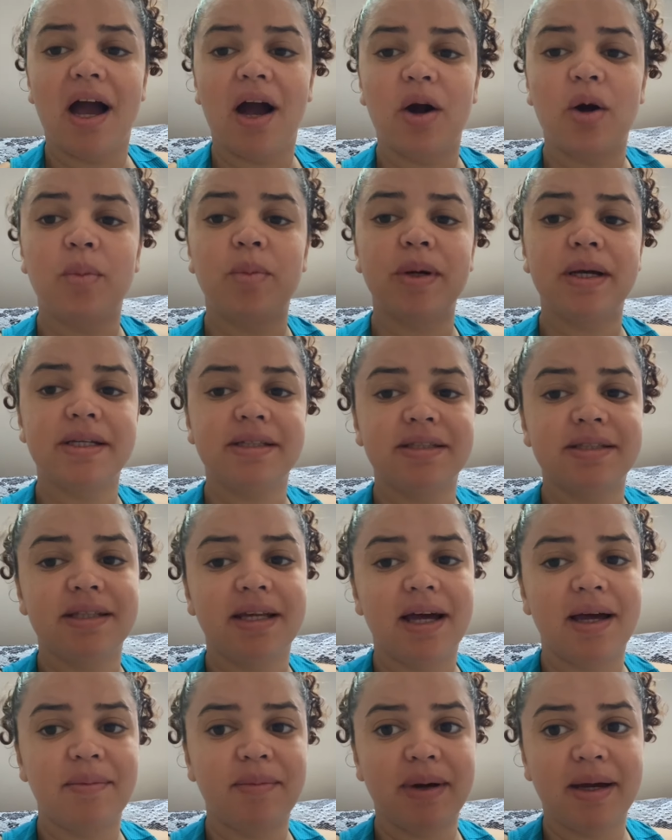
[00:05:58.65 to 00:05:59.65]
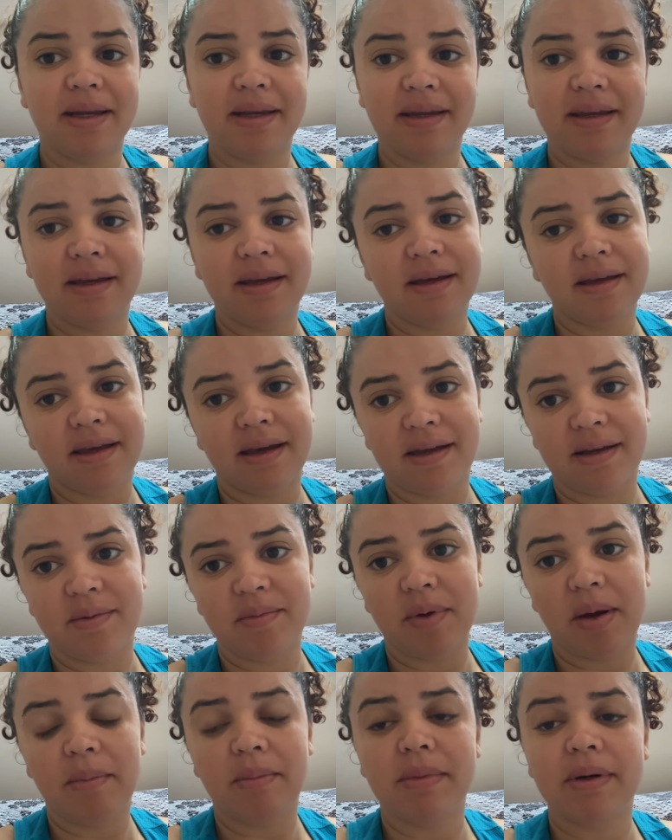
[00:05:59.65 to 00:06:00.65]
A acompanhante da Maria, que era
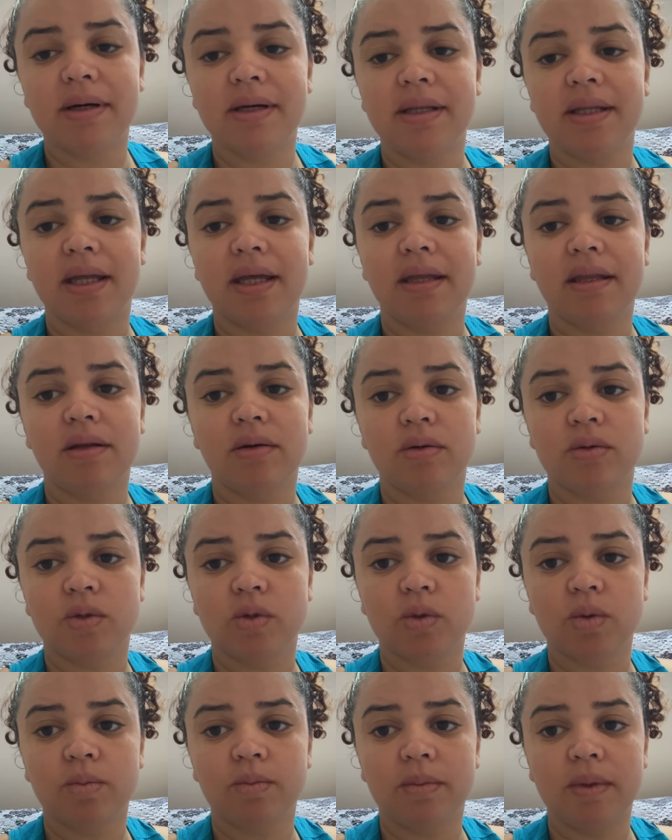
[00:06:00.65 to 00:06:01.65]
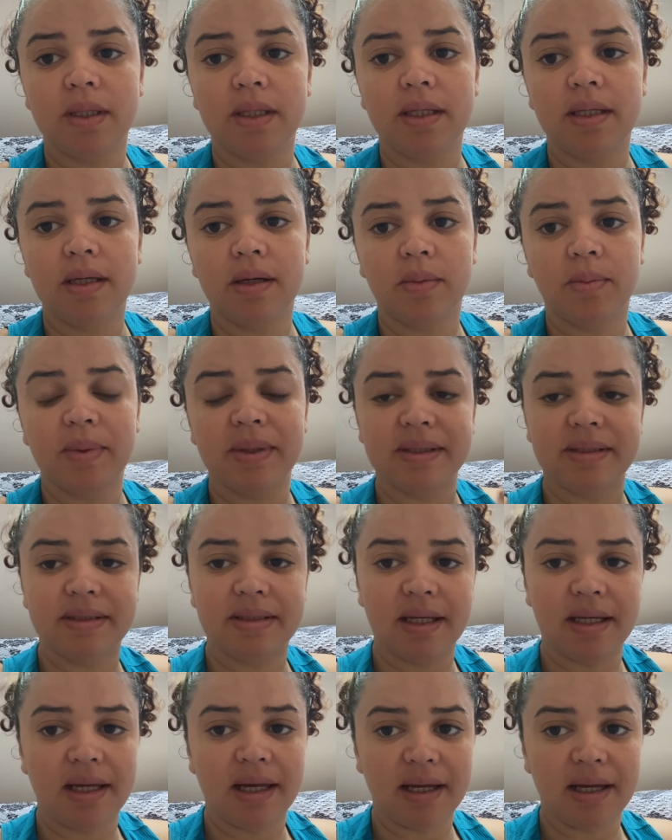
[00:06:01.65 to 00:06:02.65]
minha mãe, né, então eu subi, eu pensei que